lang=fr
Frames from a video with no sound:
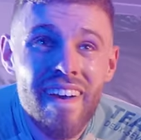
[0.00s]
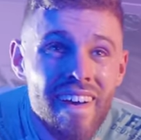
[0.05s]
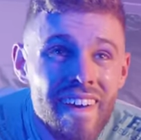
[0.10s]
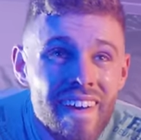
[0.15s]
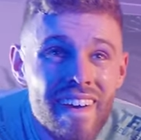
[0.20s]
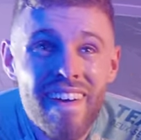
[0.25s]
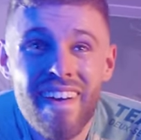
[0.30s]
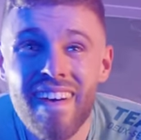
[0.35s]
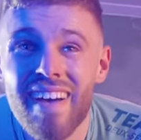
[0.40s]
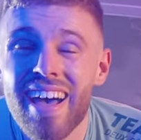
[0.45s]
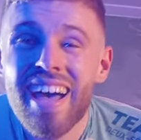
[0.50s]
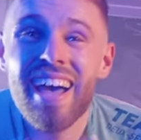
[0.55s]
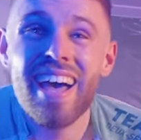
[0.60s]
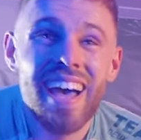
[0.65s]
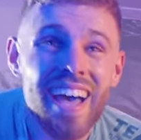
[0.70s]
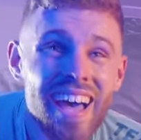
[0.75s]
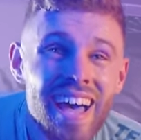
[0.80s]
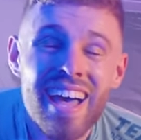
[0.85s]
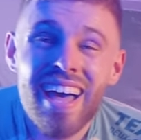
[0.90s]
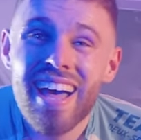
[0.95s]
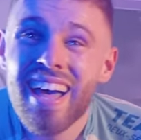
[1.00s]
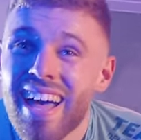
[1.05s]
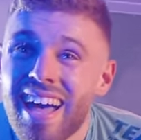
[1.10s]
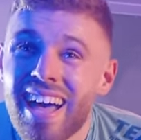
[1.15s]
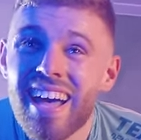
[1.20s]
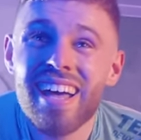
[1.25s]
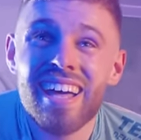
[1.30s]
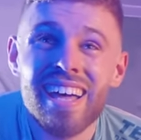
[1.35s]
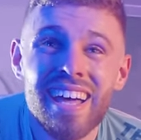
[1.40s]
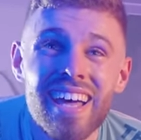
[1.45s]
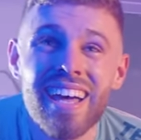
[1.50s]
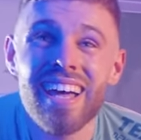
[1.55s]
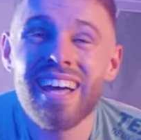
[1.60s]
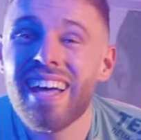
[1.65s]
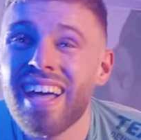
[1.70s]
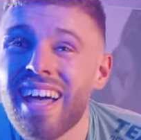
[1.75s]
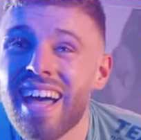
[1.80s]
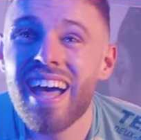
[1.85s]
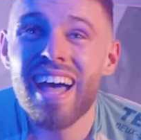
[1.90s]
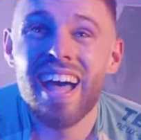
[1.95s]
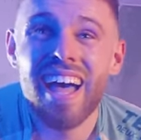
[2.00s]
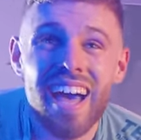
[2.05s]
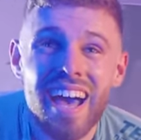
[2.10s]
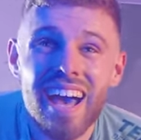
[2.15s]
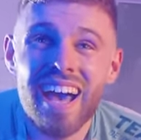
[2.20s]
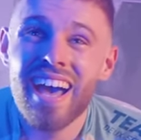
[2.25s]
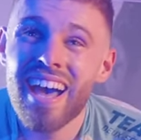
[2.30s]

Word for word: repos la veille ou au moins un jour de récupération.